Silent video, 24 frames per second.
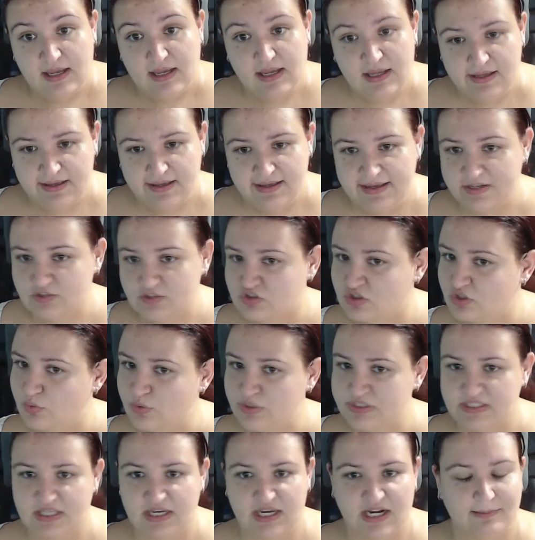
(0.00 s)
Esto no
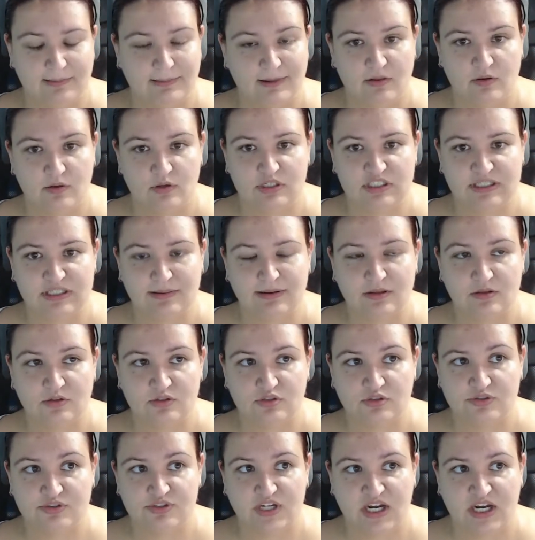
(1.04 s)
está grabado el sábado, esto
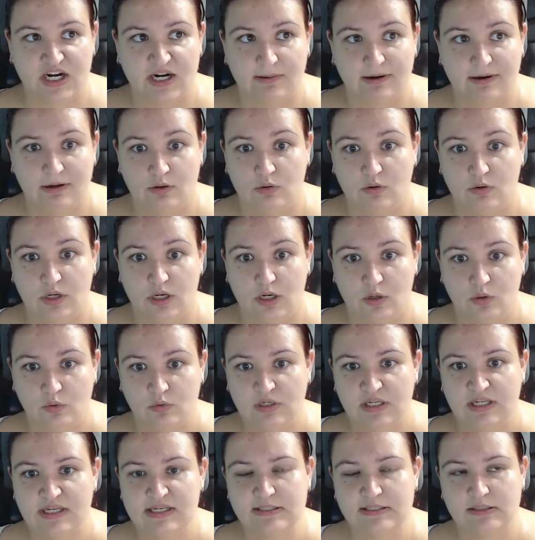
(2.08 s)
está grabado el
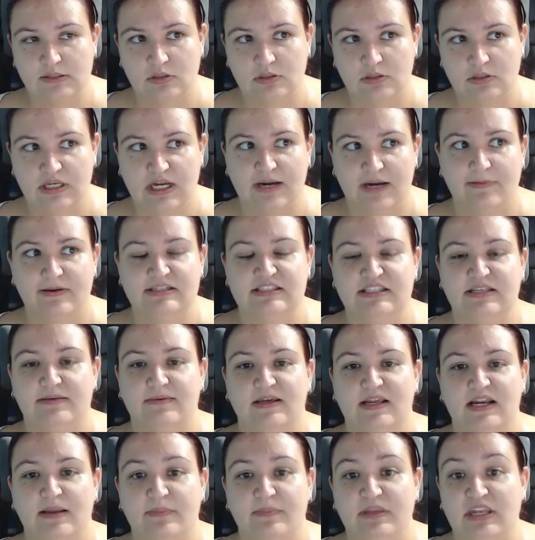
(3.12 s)
lunes Hoy acabáis de ver
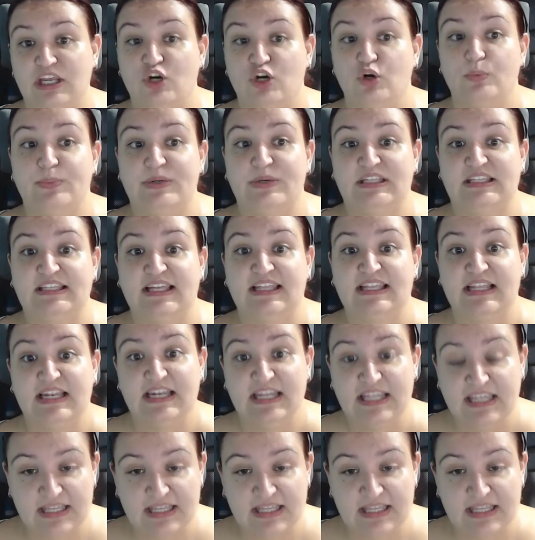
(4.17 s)
la mini comprita del Lidl